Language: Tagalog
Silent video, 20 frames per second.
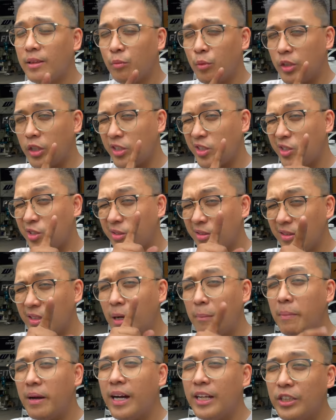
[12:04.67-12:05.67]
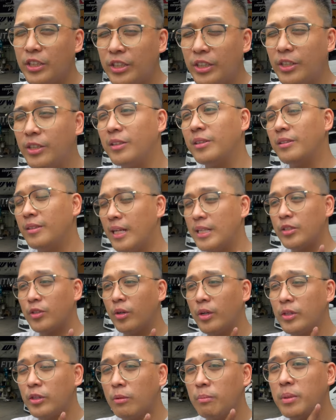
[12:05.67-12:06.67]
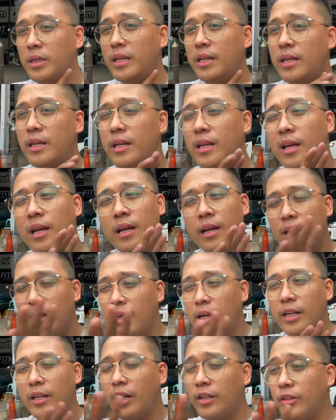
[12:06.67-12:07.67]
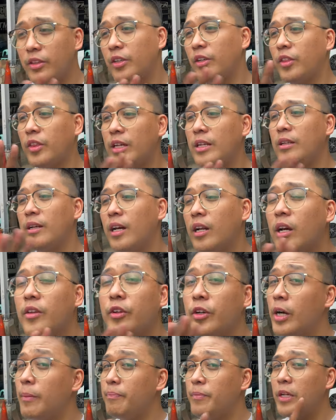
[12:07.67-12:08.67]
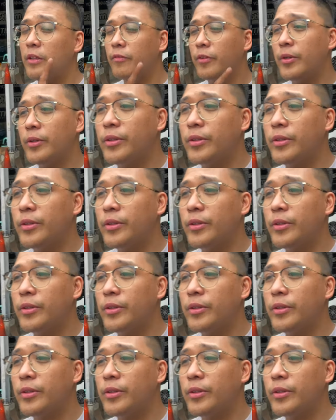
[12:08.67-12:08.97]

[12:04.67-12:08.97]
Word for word: which is abangan nyo yun. That's going to be a another thing, another update for you